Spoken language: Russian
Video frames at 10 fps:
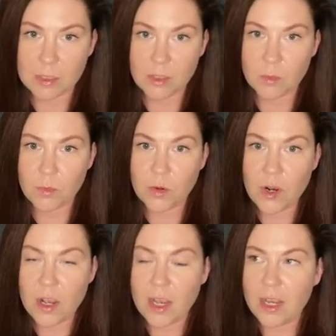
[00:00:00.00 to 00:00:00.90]
Поэтому
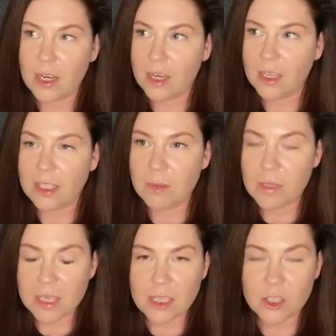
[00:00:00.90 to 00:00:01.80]
а, для
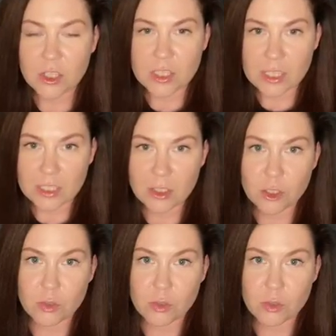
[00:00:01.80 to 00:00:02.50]
меня также ценно,